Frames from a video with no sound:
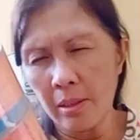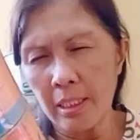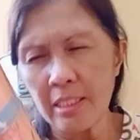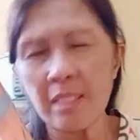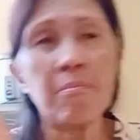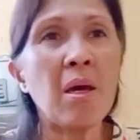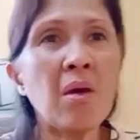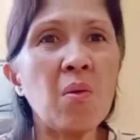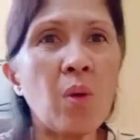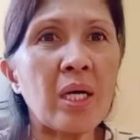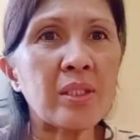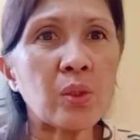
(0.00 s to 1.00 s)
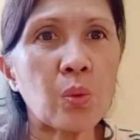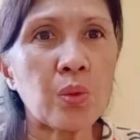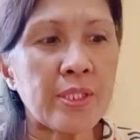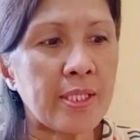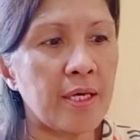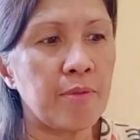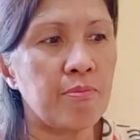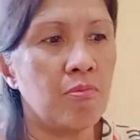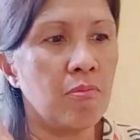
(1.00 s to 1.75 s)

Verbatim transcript: kasi buy one to save.